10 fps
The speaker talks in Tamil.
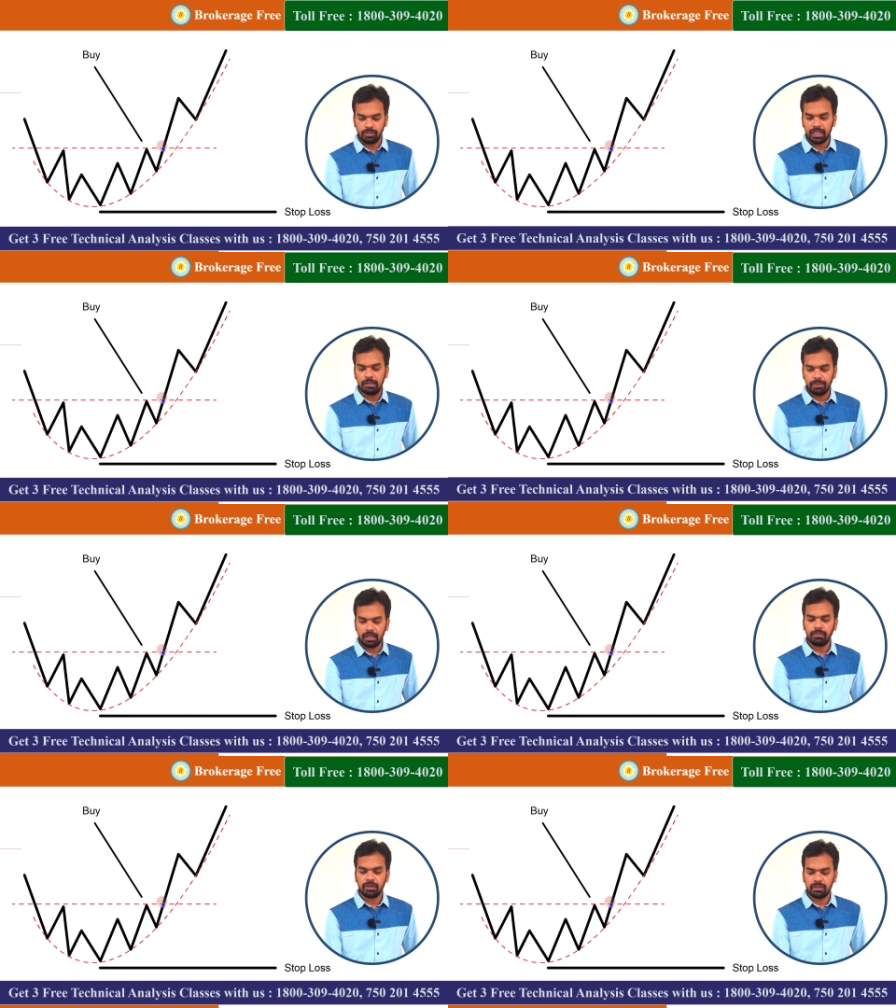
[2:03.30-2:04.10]
ஸோ பையிங்
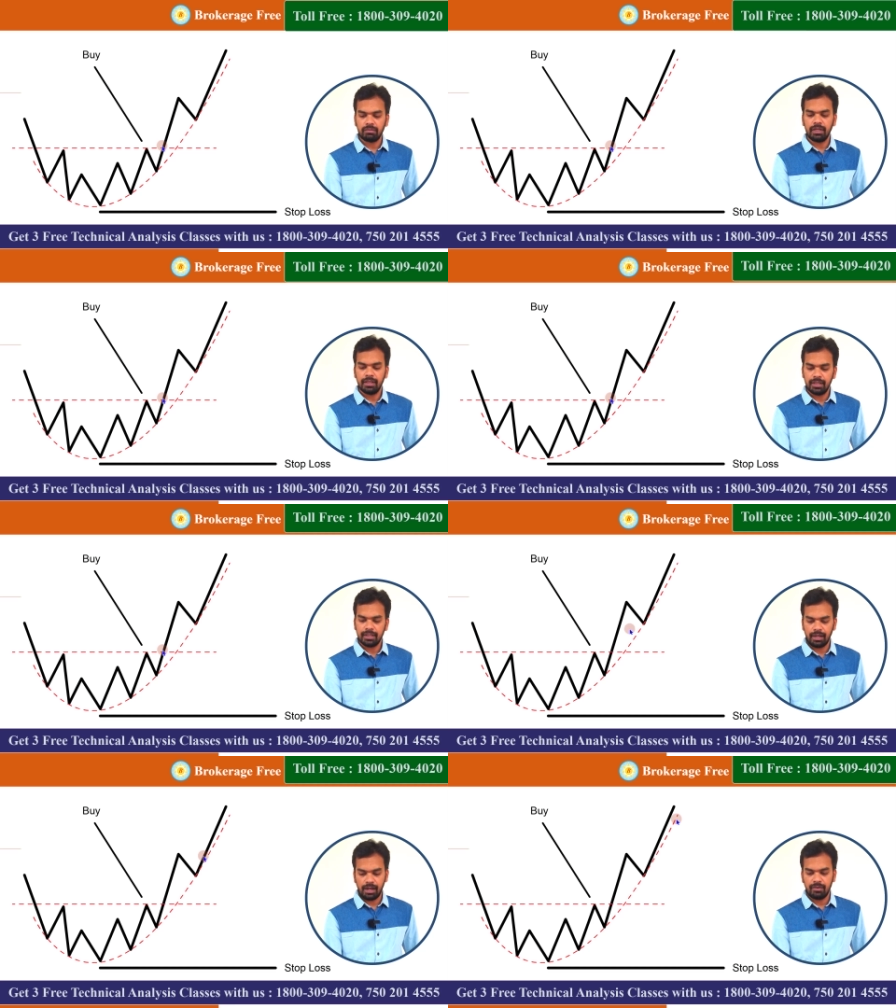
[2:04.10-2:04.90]
பயன்படுத்தணும் அப்படின்னா
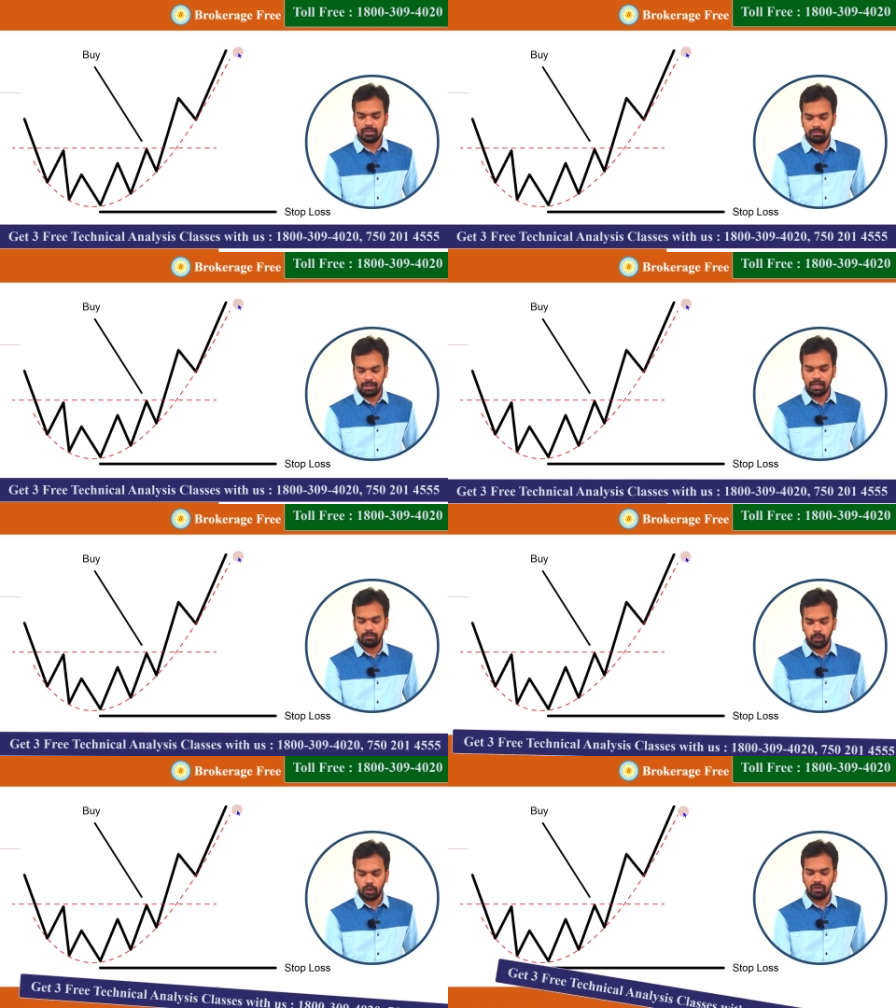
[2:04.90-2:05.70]
நல்லா வந்து மேலே
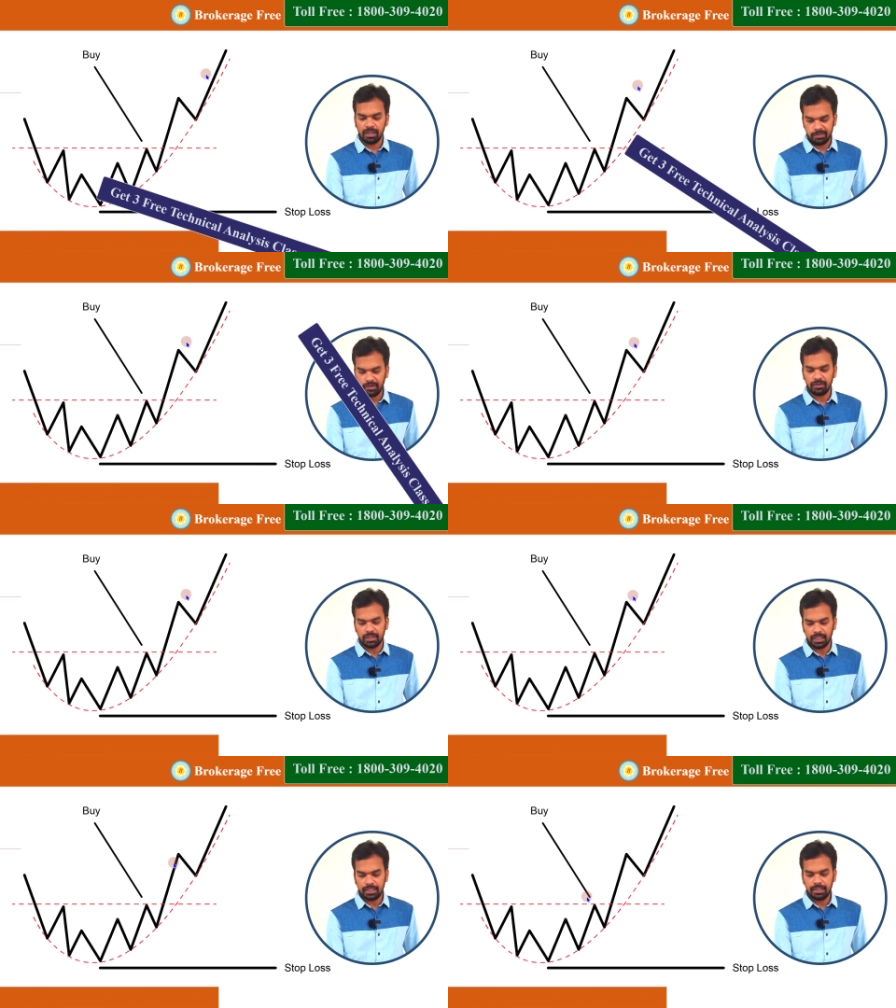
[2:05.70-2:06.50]
போக வாய்ப்புகள்
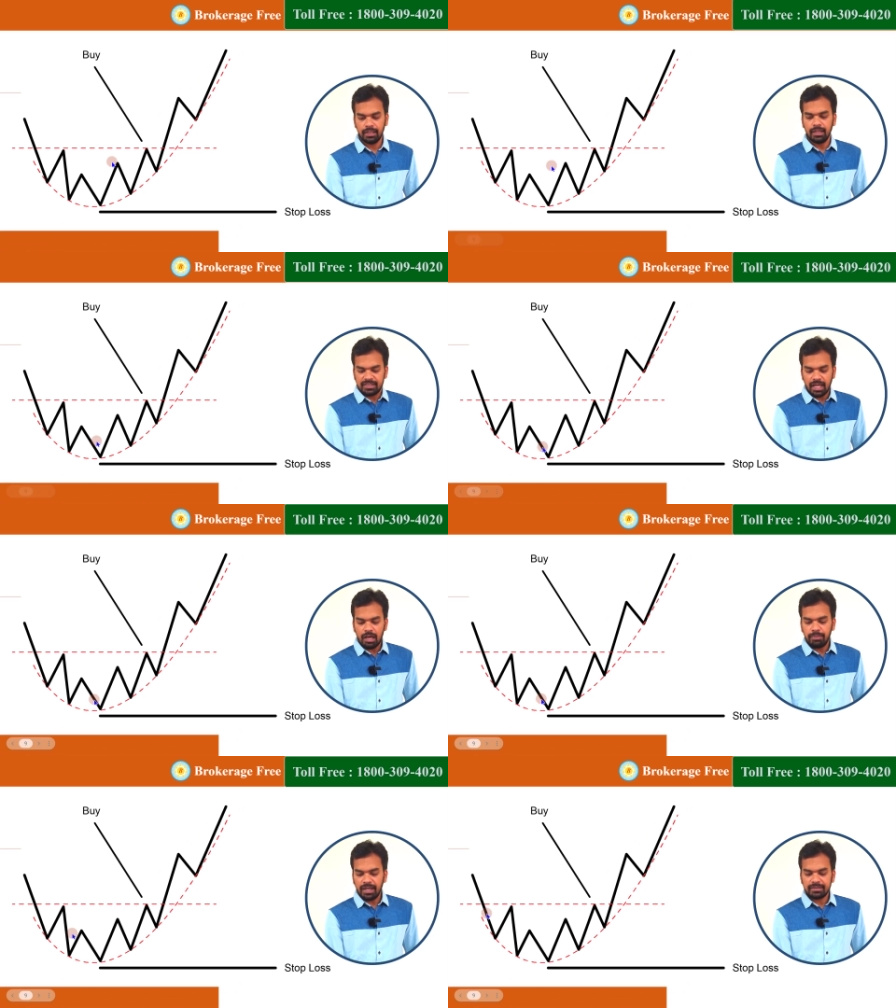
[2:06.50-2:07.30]
வந்து இருக்குது
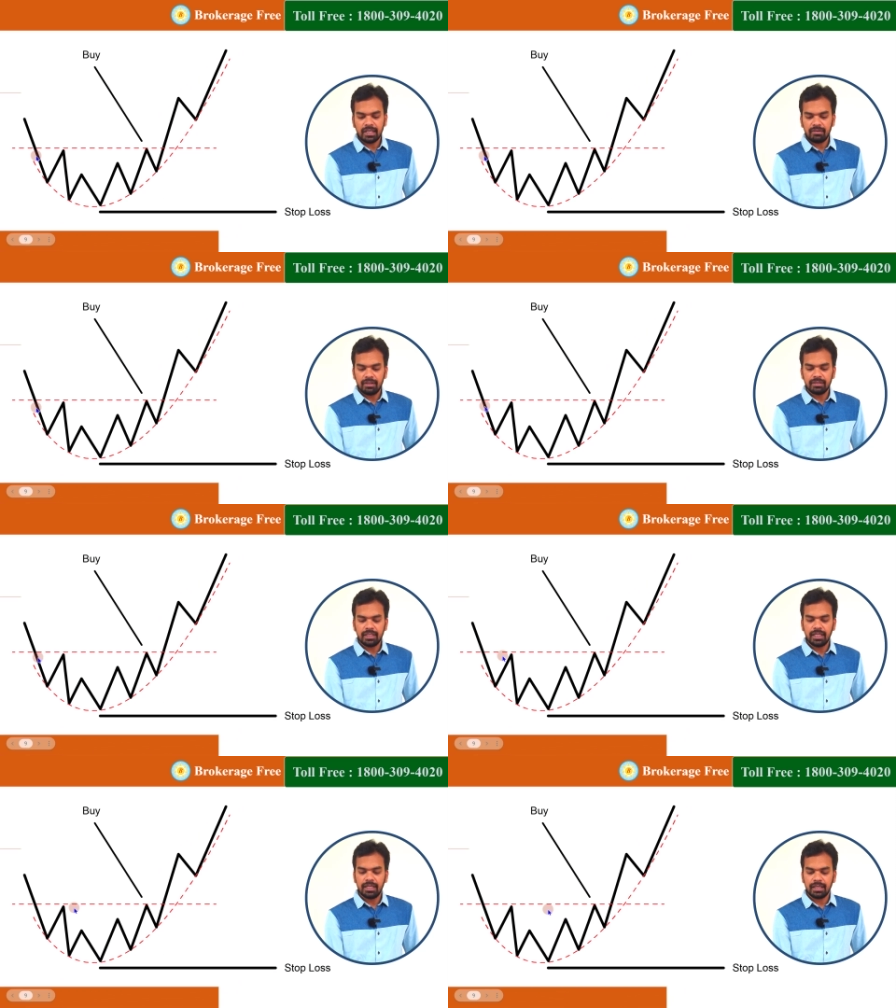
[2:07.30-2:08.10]
ஸ்டாப் லாஸாக வந்து